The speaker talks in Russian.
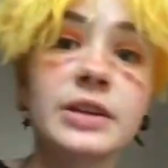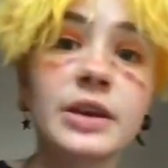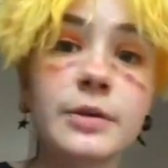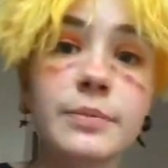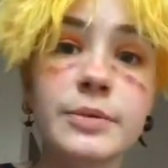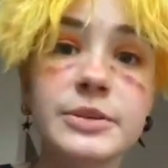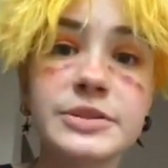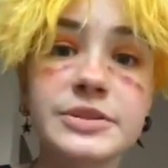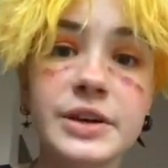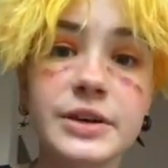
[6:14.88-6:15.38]
я
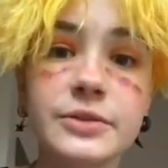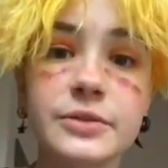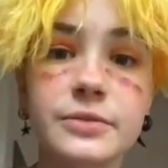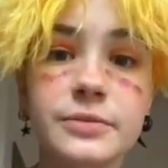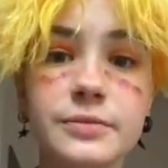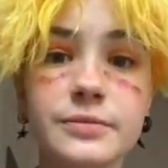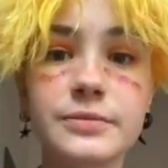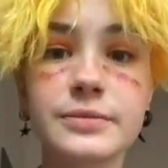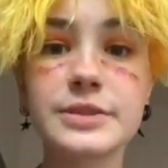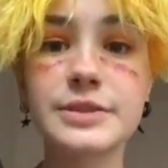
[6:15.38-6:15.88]
подсяду.
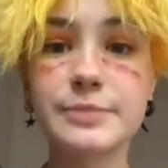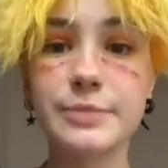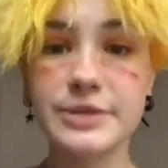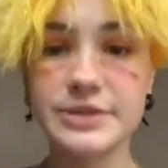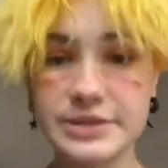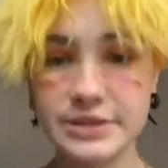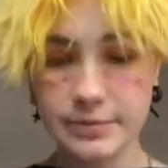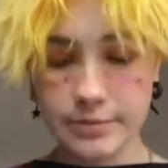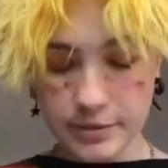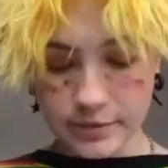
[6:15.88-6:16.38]

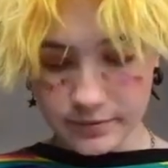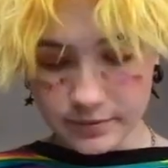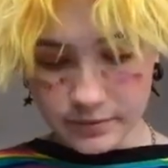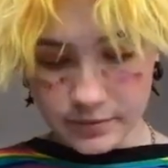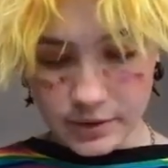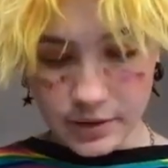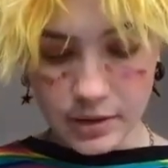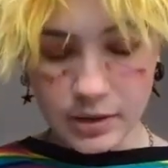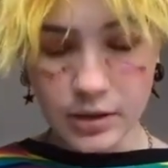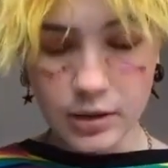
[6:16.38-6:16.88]
Спасибо.
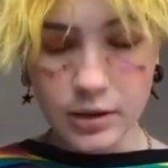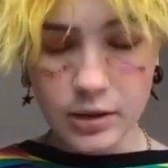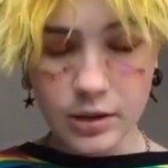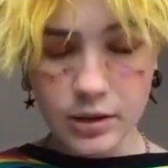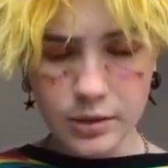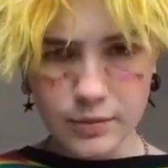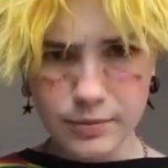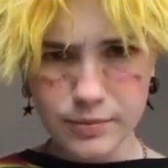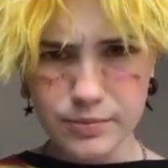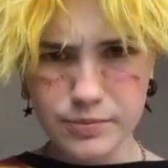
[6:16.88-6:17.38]

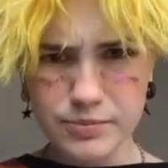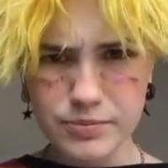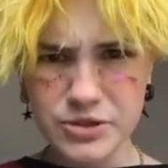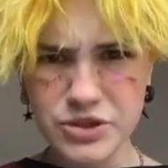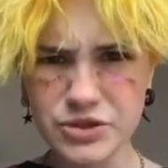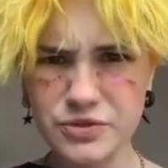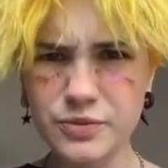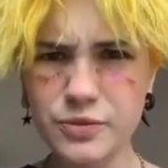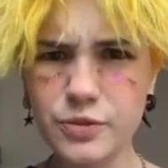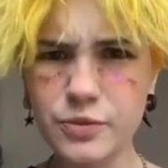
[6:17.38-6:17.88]

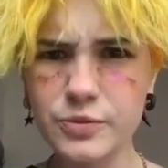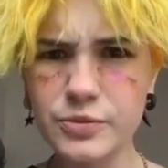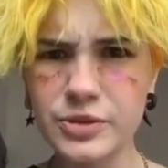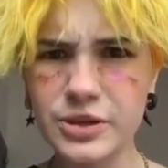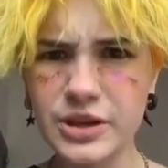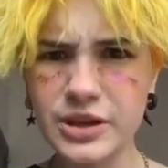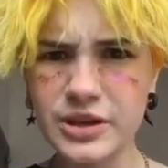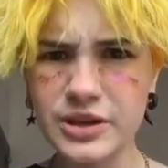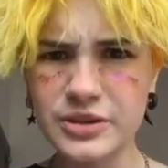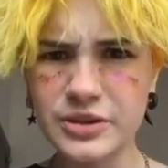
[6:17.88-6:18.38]
Почему у
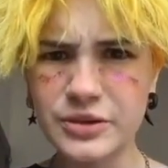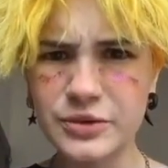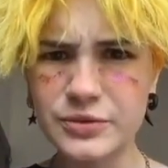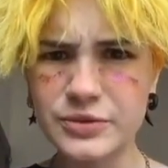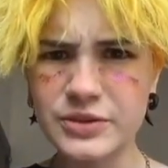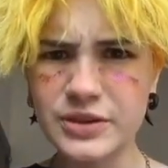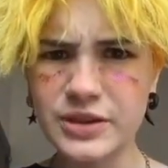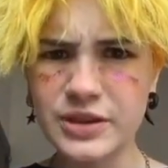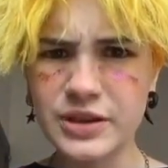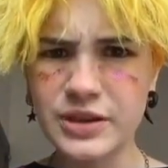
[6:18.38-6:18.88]
меня на
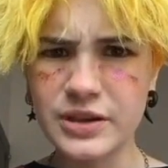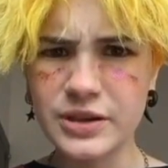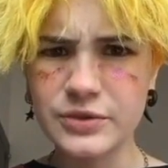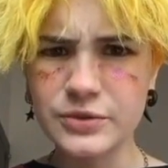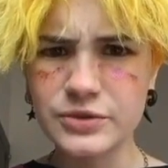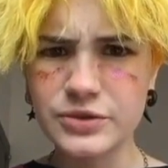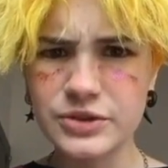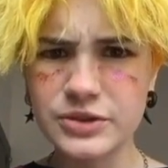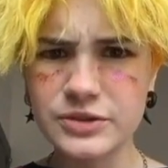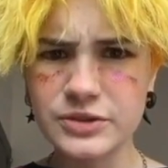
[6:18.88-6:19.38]
рюкзаке
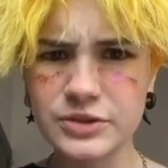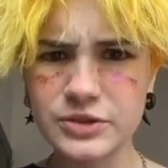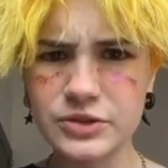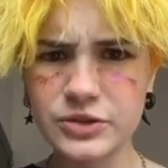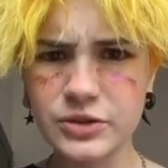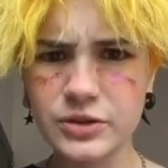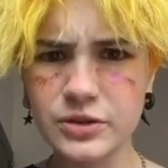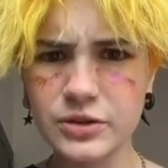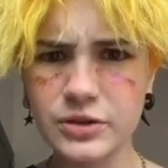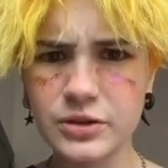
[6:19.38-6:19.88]
радужный
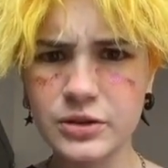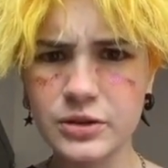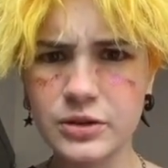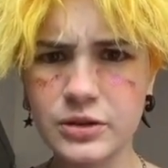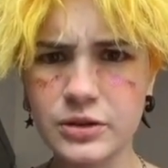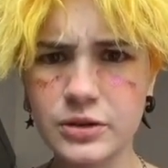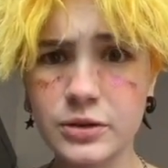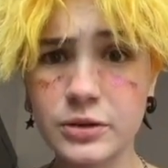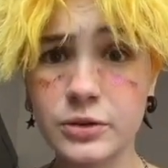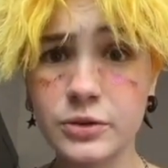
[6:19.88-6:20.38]
значок?
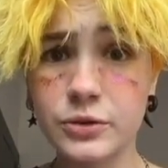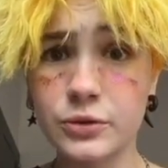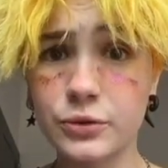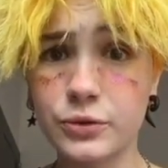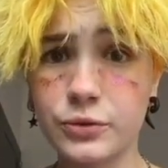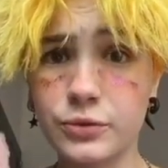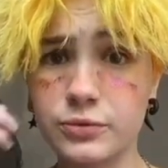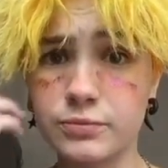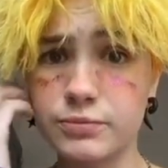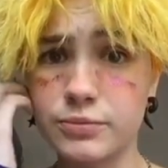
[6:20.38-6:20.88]

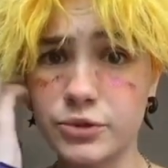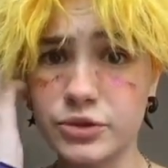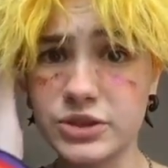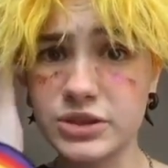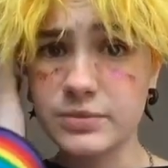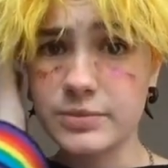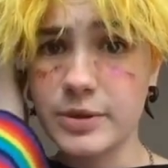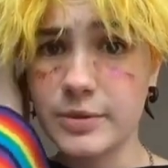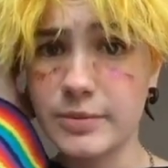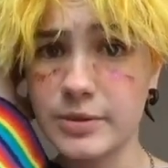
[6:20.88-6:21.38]
Ну,
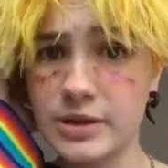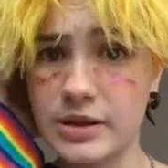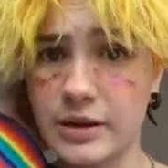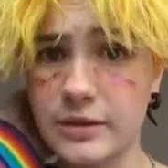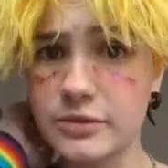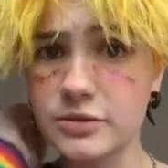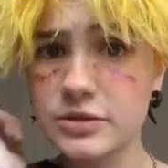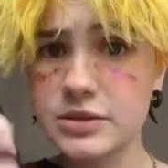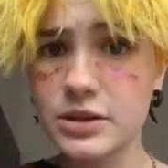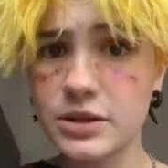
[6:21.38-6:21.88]
просто мне
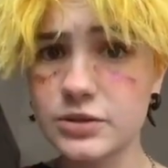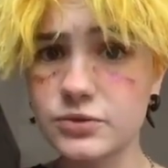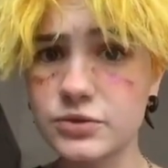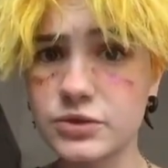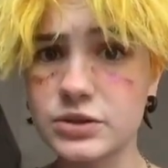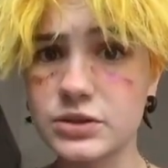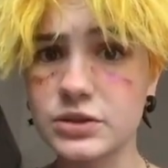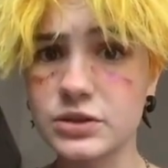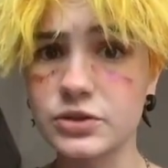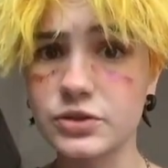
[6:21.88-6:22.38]
понравился
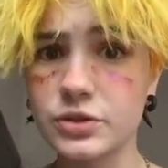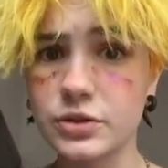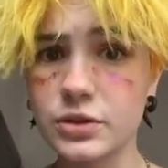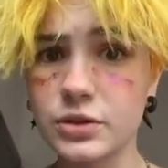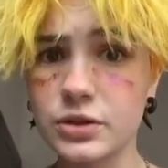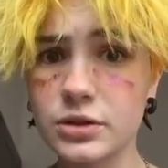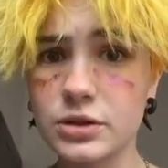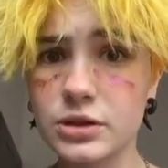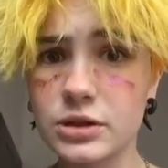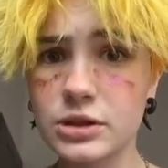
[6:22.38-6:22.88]
радужный
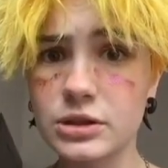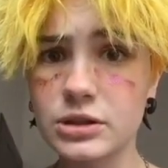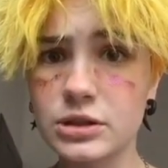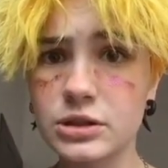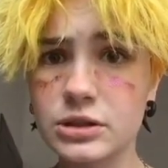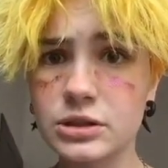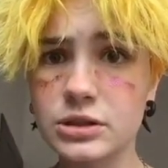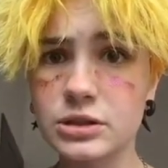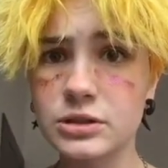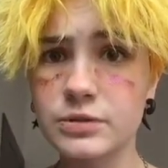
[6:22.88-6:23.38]
значок.
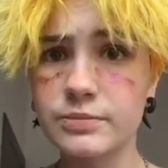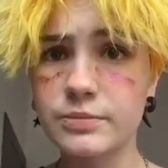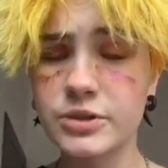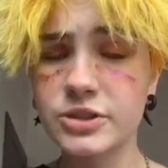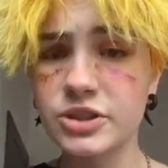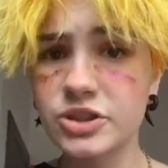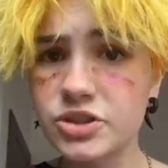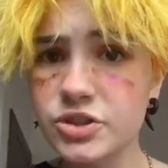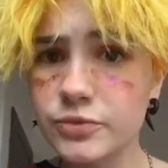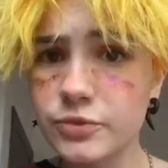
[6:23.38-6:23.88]

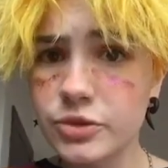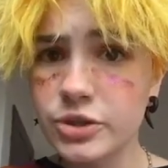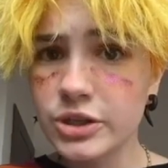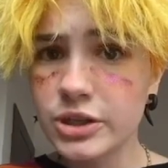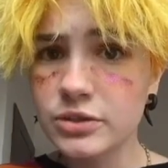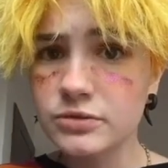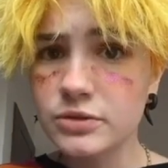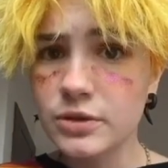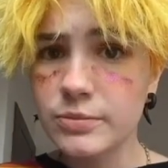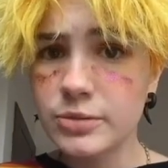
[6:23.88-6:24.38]
Поддерживаю ли
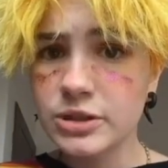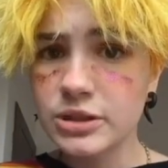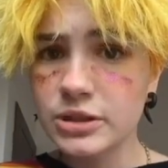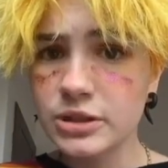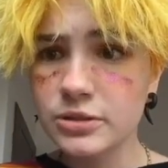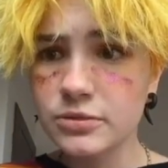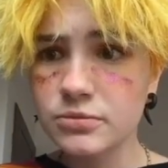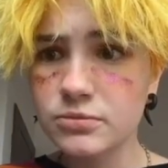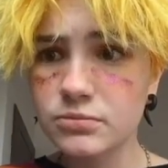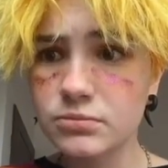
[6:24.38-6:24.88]
я
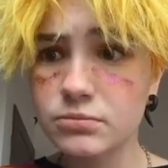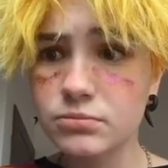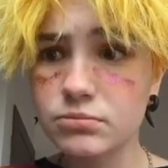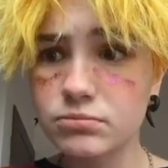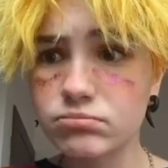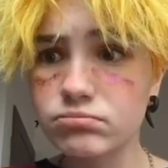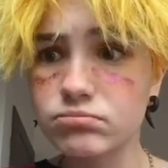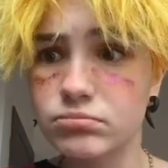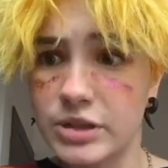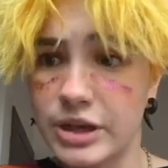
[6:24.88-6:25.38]
ЛГБТ?
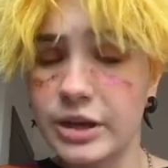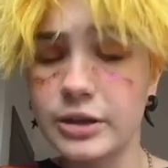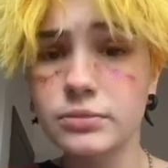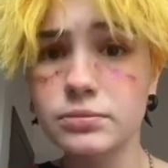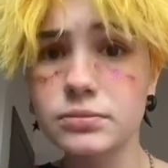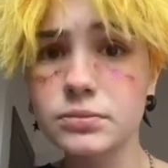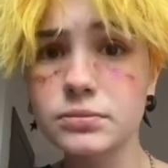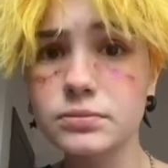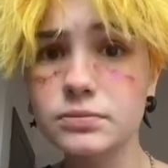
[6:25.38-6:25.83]
Да.